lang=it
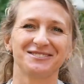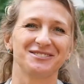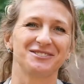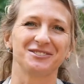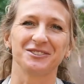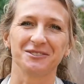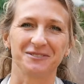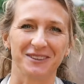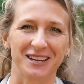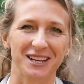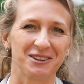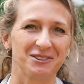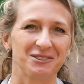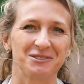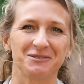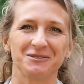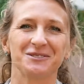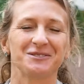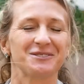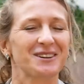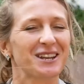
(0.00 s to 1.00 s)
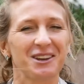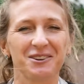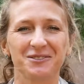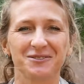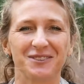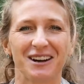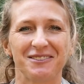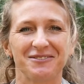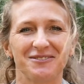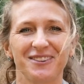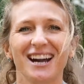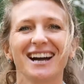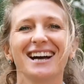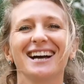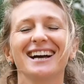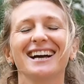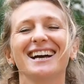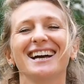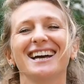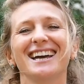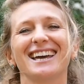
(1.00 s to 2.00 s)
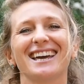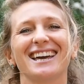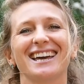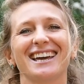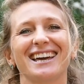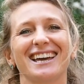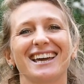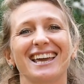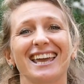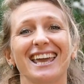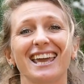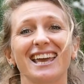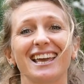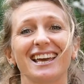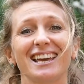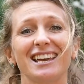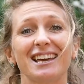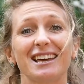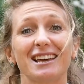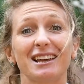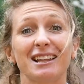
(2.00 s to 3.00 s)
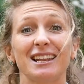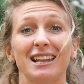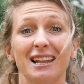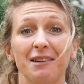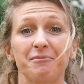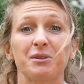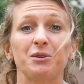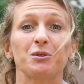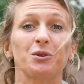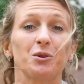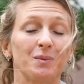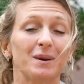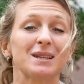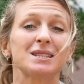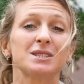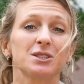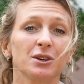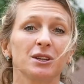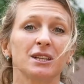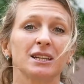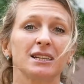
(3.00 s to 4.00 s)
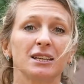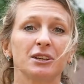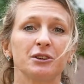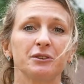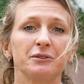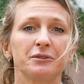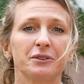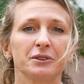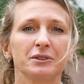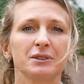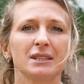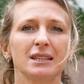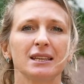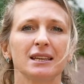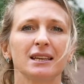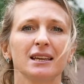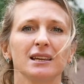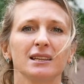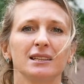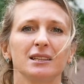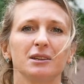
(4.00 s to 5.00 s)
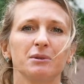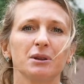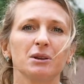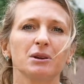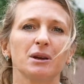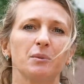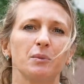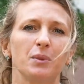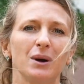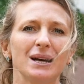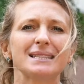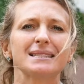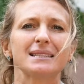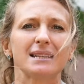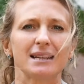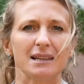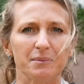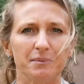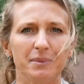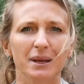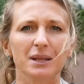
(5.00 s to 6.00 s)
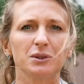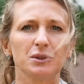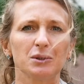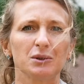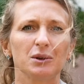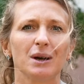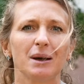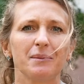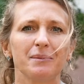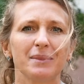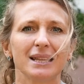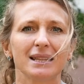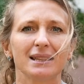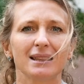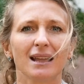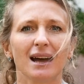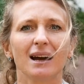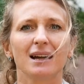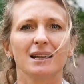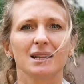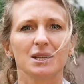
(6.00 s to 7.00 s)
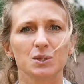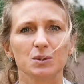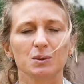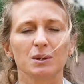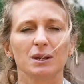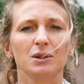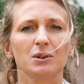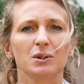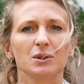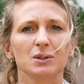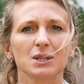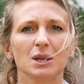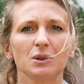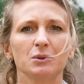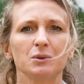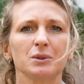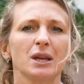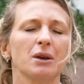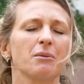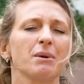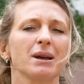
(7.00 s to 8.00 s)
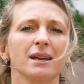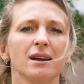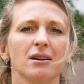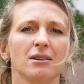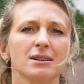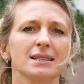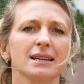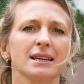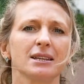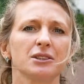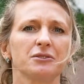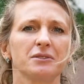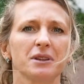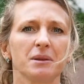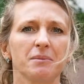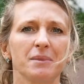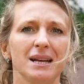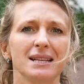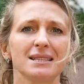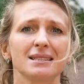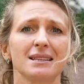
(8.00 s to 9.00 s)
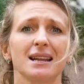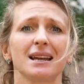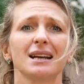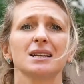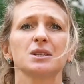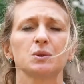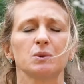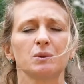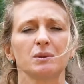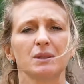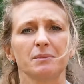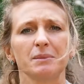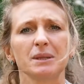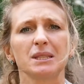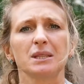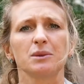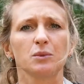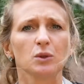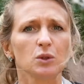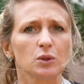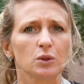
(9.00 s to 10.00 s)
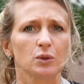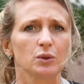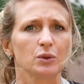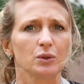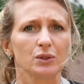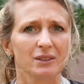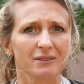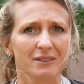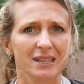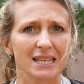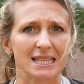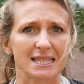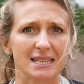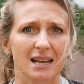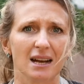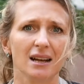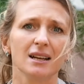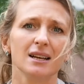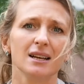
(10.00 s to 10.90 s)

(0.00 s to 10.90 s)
giovane o comunque neomamma, eh, e eh, la preoccupazione nei confronti di quello che può essere l'impatto ambientale sulla loro salute è qualcosa che dovrebbe essere assolutamente molto condivisa,